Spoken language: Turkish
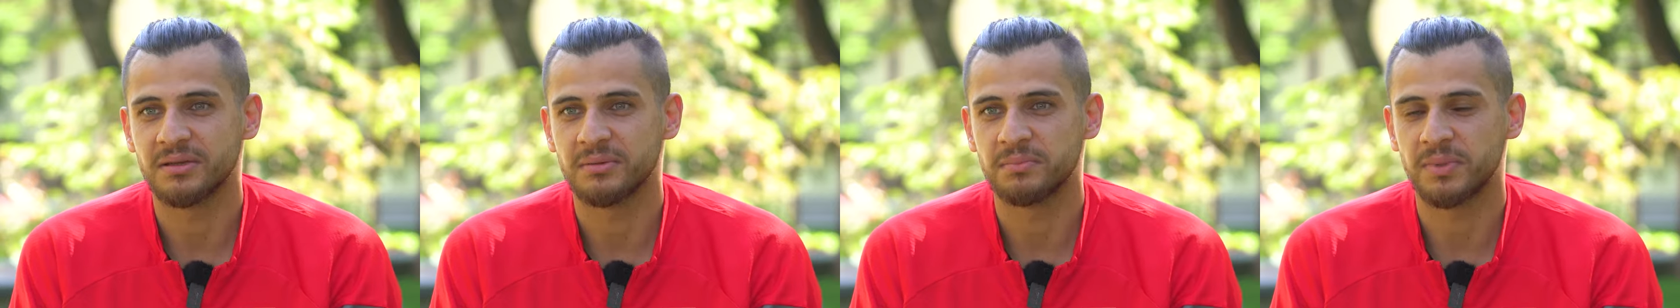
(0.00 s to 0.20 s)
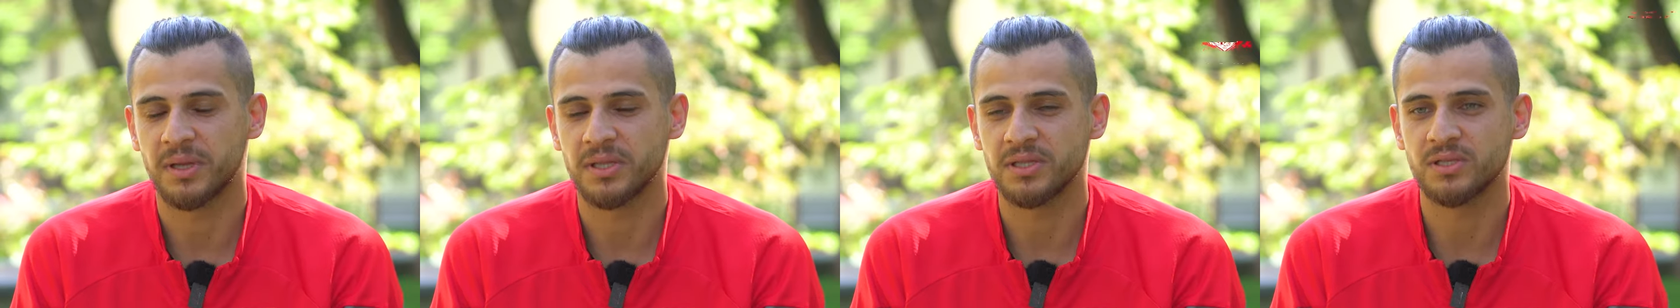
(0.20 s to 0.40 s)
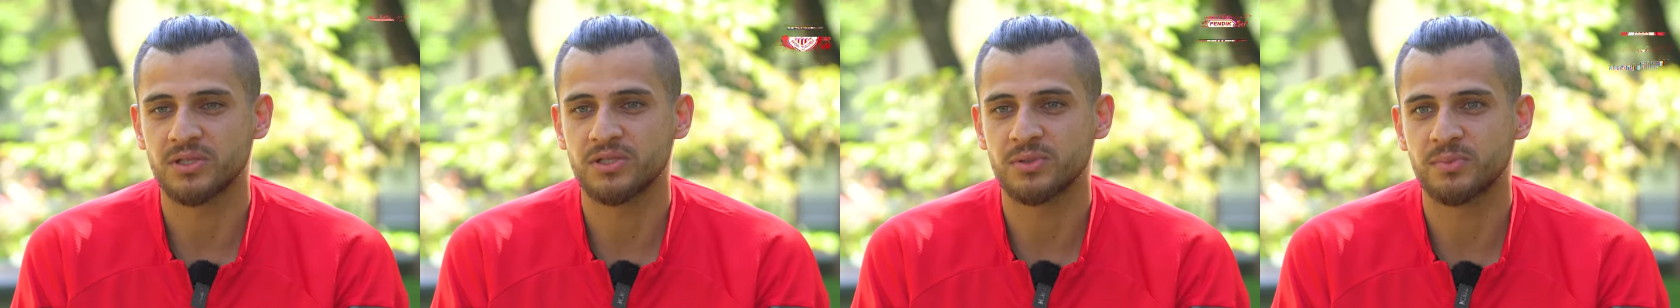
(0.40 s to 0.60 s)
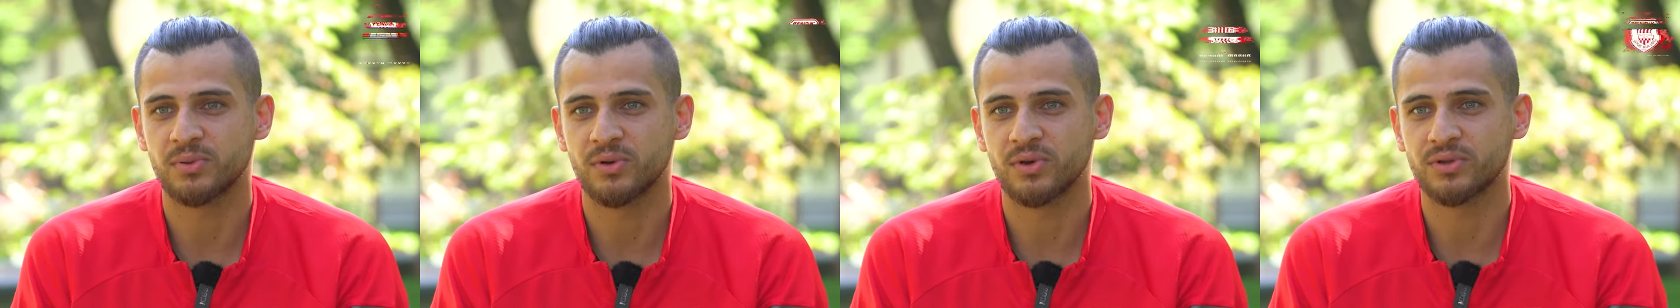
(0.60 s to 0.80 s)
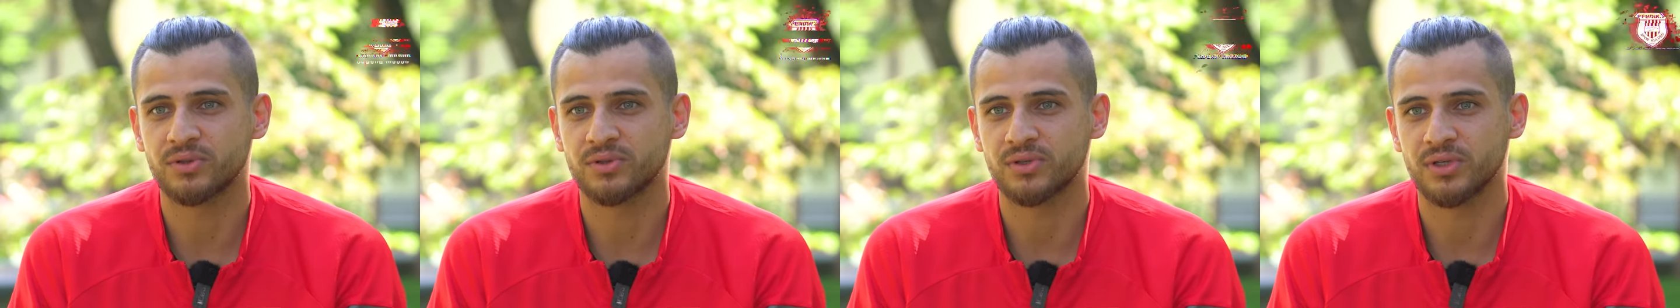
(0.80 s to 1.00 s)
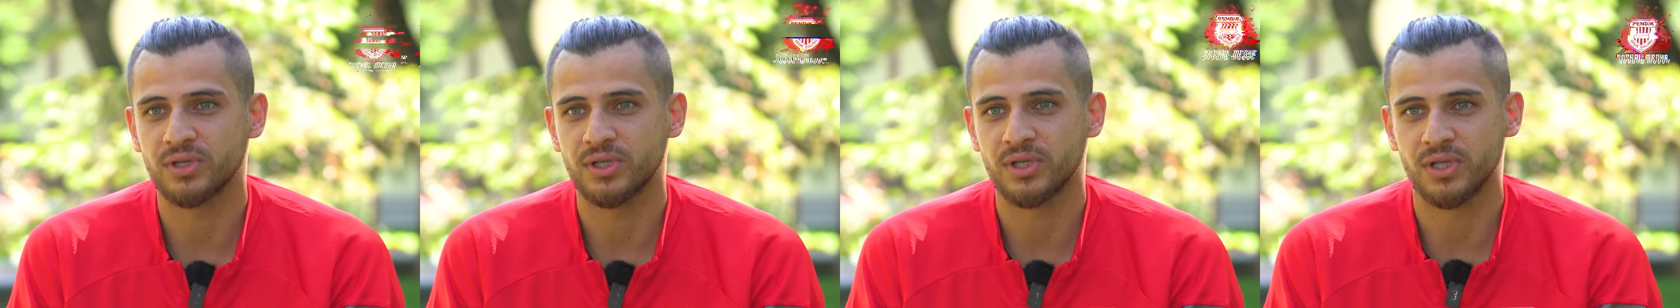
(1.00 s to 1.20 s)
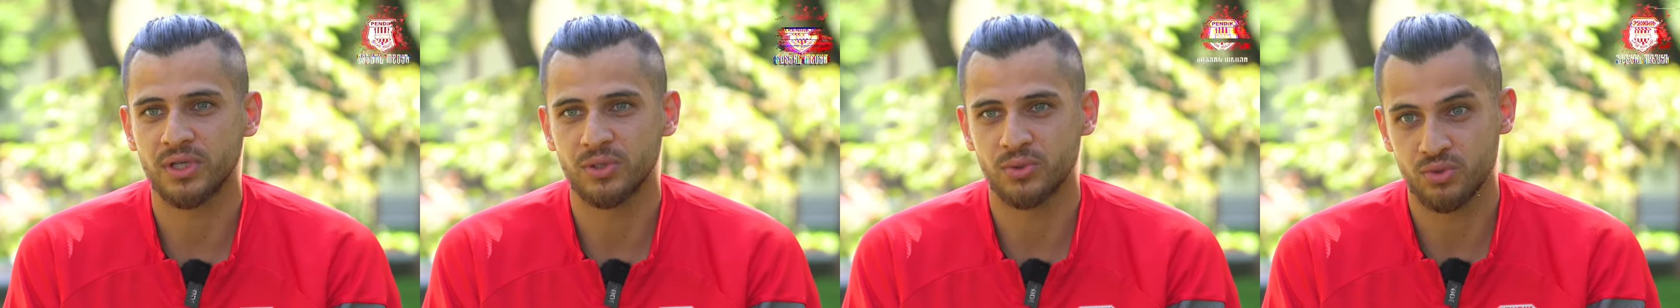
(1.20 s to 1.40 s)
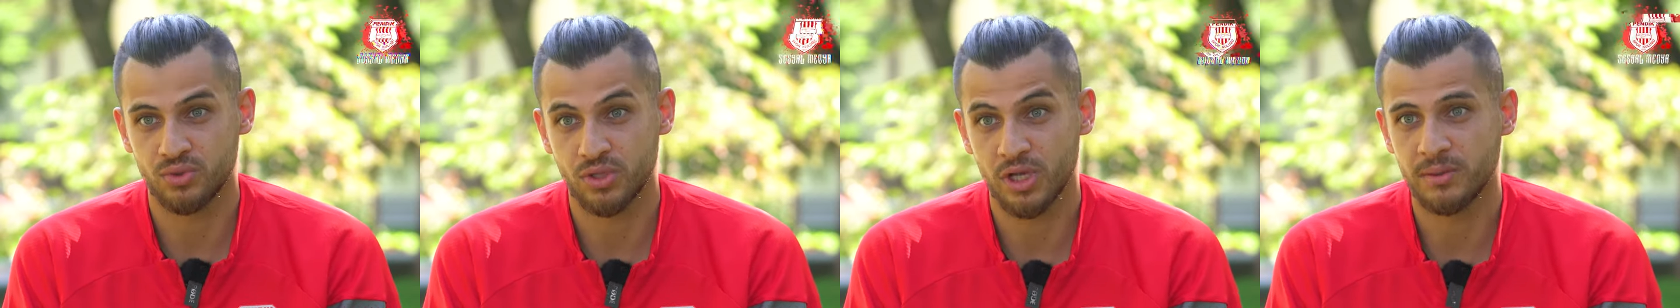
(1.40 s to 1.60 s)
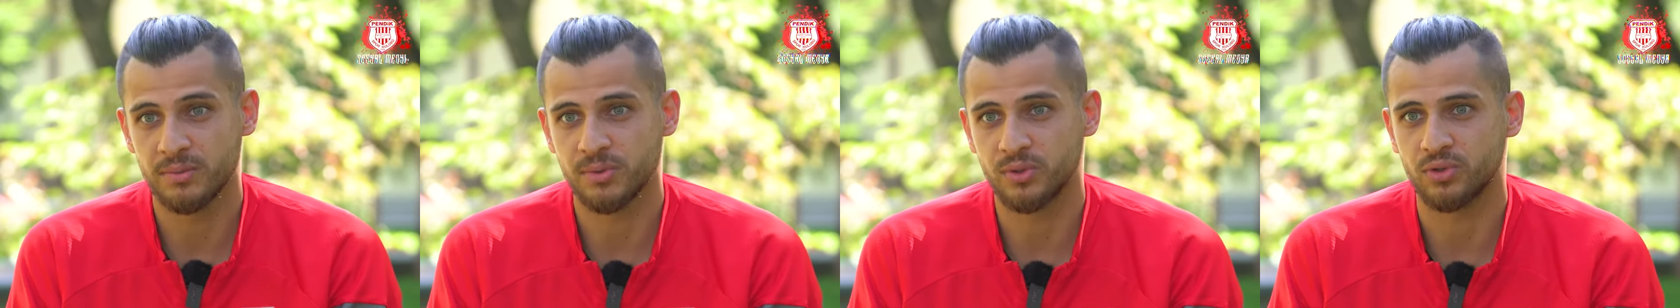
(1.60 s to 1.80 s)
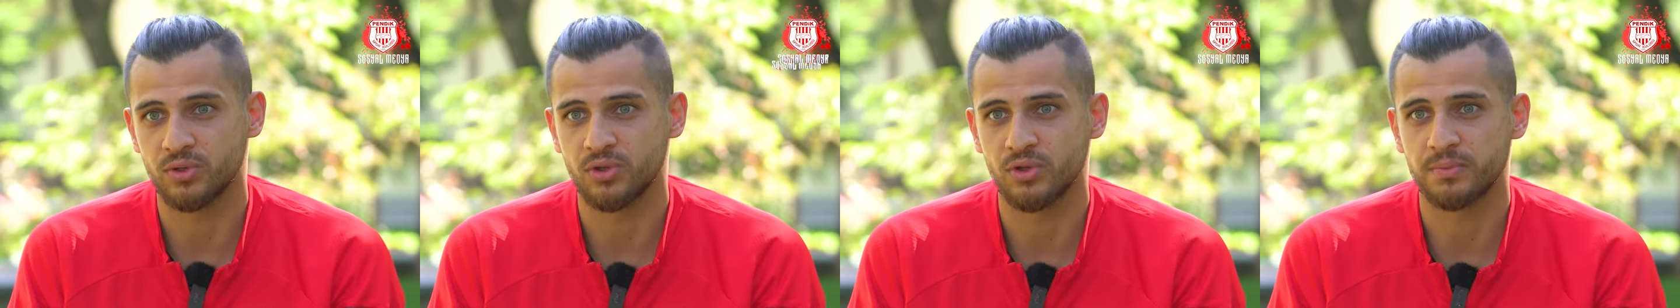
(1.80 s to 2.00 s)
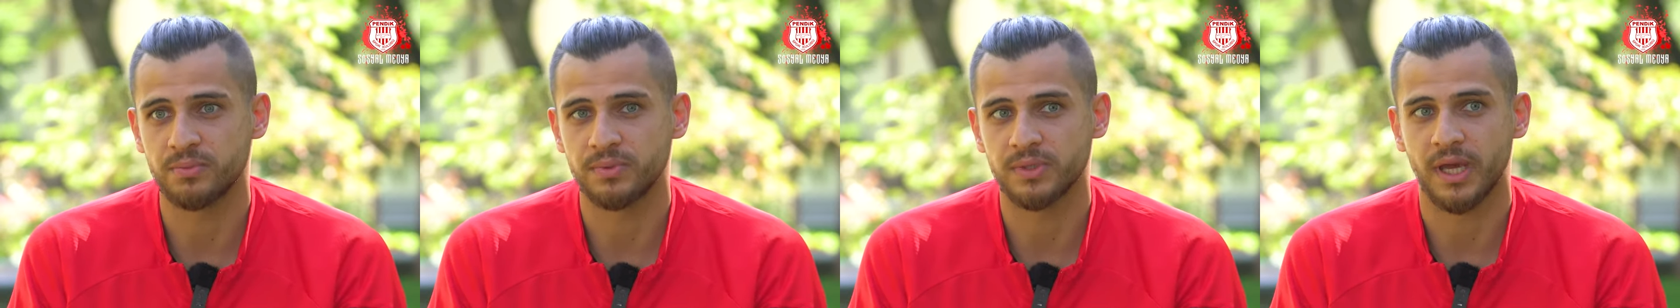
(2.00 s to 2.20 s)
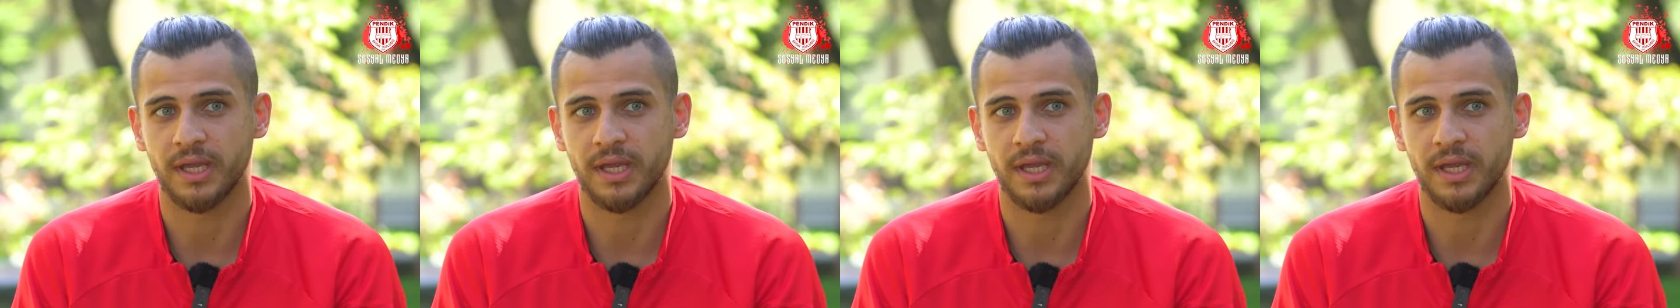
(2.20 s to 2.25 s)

Pendik Spor e, güzel bir kulüp.